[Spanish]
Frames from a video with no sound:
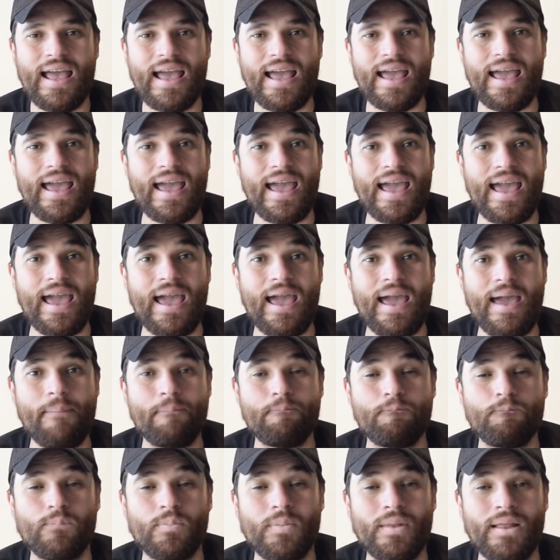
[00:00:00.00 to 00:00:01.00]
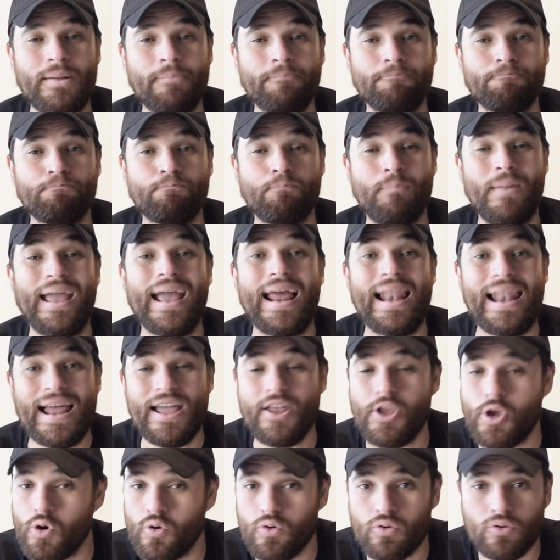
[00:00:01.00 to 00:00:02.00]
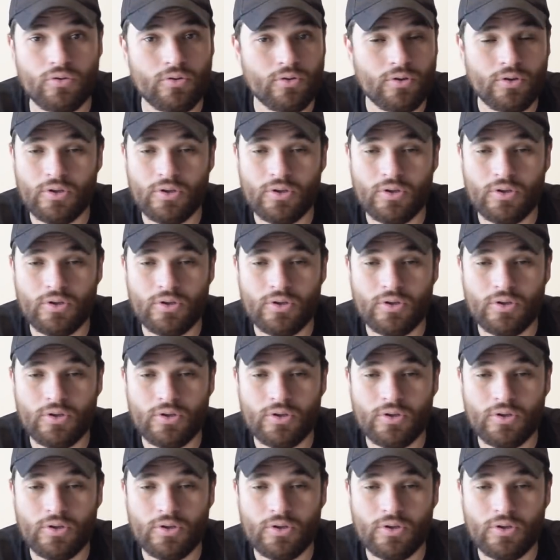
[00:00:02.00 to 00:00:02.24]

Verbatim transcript: Eh, Miguel Layún